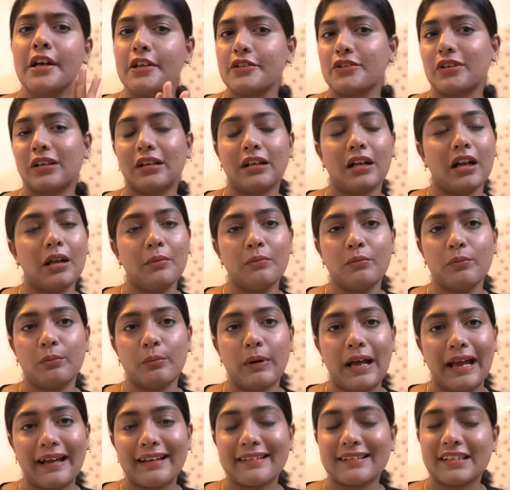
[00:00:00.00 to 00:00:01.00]
ஸோ அதனால்
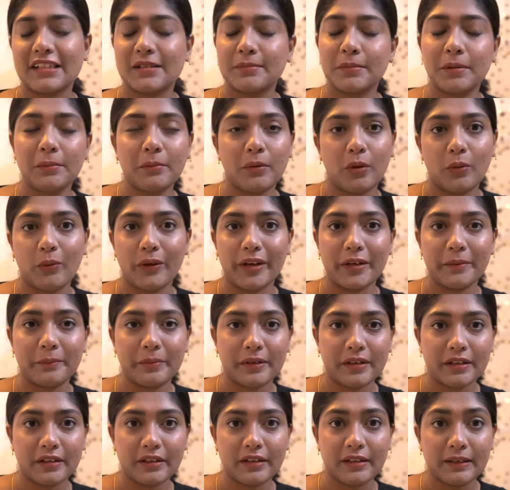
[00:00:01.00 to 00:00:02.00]
மேக்ஸிமம் அவாய்ட்
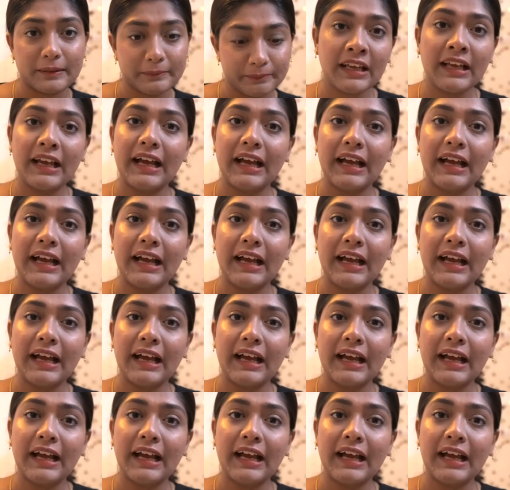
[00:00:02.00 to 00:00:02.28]
பண்ணுங்கள்